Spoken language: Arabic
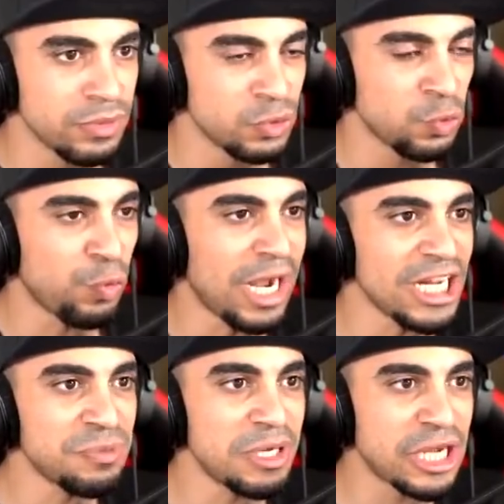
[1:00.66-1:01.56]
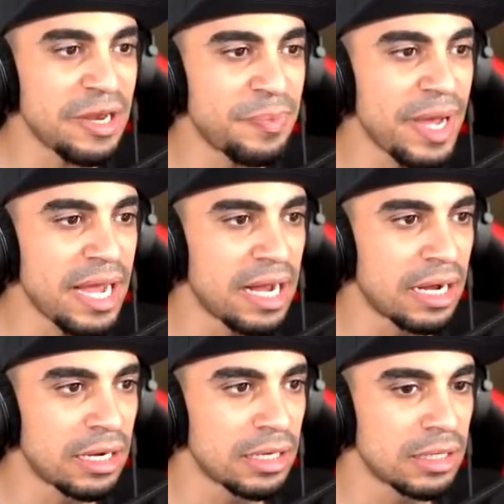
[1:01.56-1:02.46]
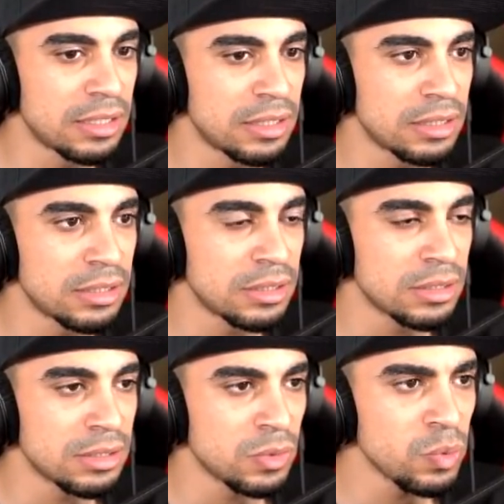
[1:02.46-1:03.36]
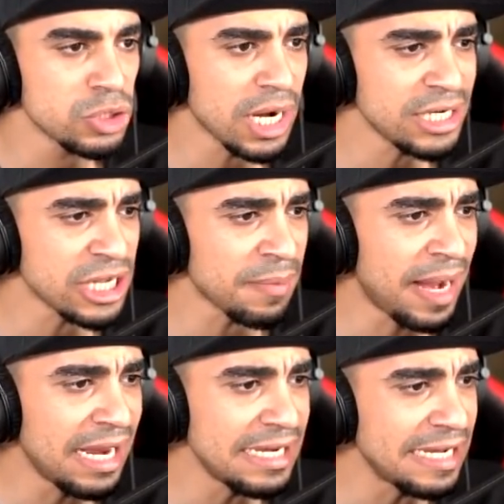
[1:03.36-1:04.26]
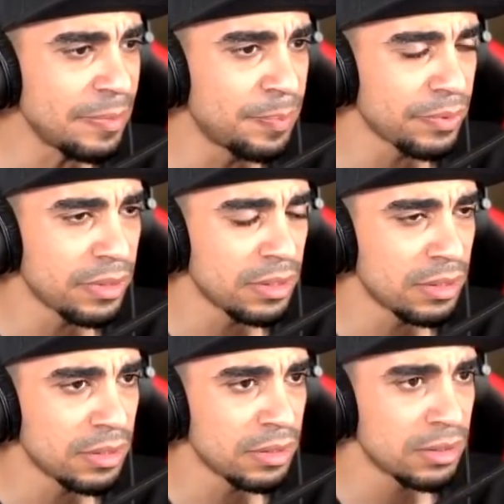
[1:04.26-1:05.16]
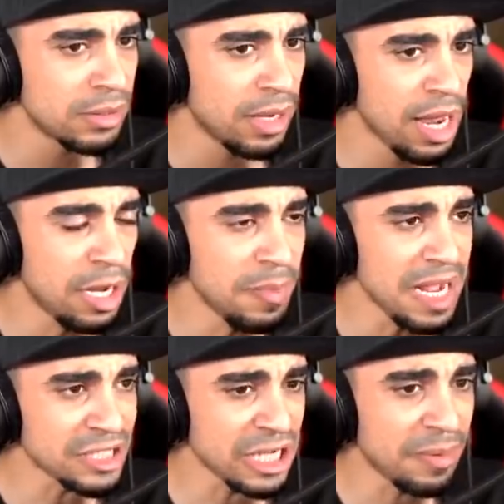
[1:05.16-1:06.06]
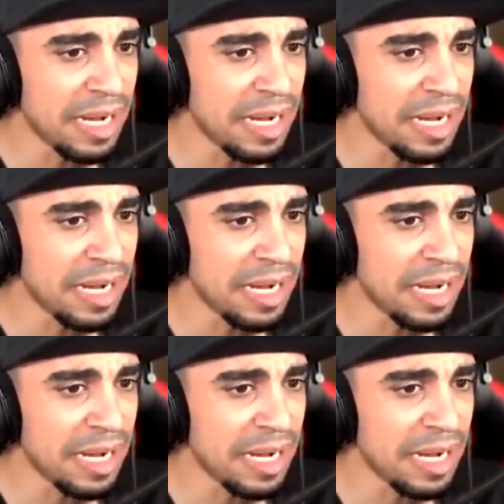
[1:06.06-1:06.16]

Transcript: شوفوا حجمه جنبه وش قاعد يشرب حليب العملاق شرب